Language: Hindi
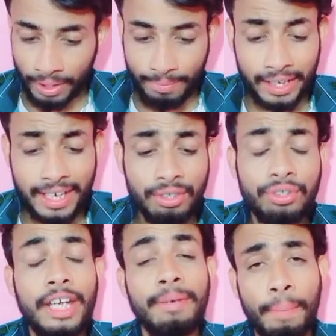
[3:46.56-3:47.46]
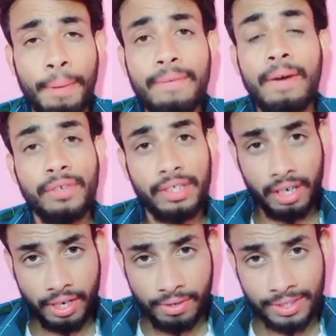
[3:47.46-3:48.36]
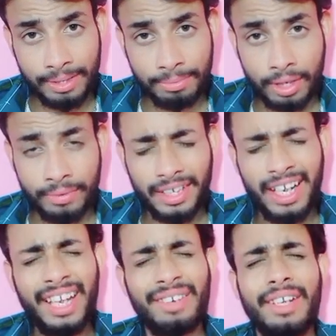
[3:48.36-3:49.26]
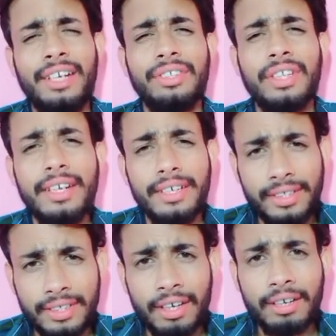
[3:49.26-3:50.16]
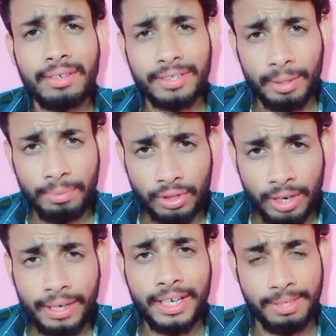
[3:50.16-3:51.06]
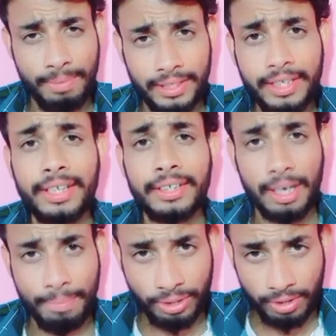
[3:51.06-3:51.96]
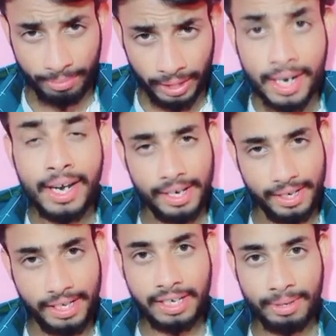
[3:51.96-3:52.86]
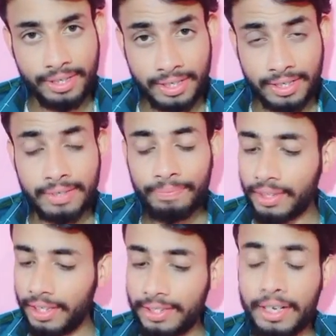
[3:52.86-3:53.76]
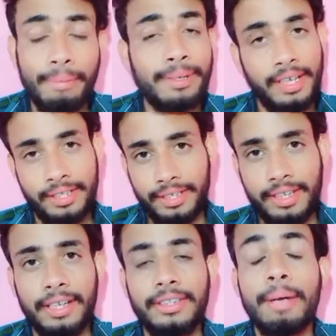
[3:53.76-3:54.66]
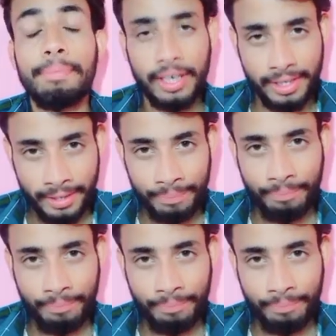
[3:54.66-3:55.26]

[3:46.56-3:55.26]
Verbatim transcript: बाकी इस तो चैनल पर पहली बार विजिट कर रहे हो सब्सक्राइब क्या कर रहे हो यार जल्दी से कर लो सब्सक्राइब बाकी मिलता है नेक्स्ट एपिसोड में डे नंबर सिक्स कितना नंबर आ सकता है तब तक के लिए